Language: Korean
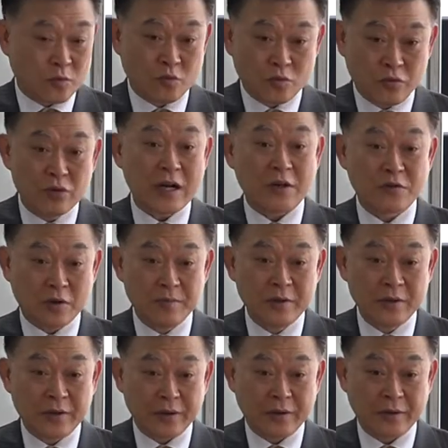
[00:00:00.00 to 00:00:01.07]
구원할 수 없는
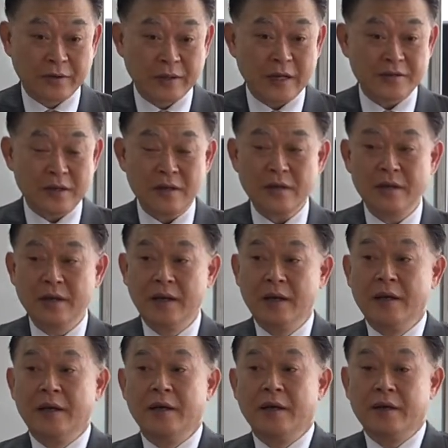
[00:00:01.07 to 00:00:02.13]
거예요. 그래서
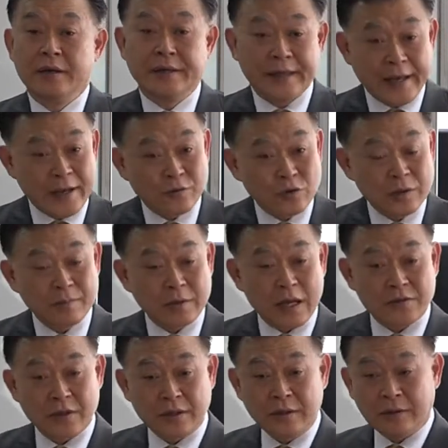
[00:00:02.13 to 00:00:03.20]

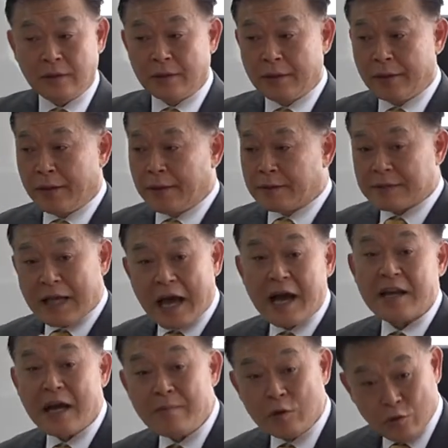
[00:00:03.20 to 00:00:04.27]
예수님께서는 사람이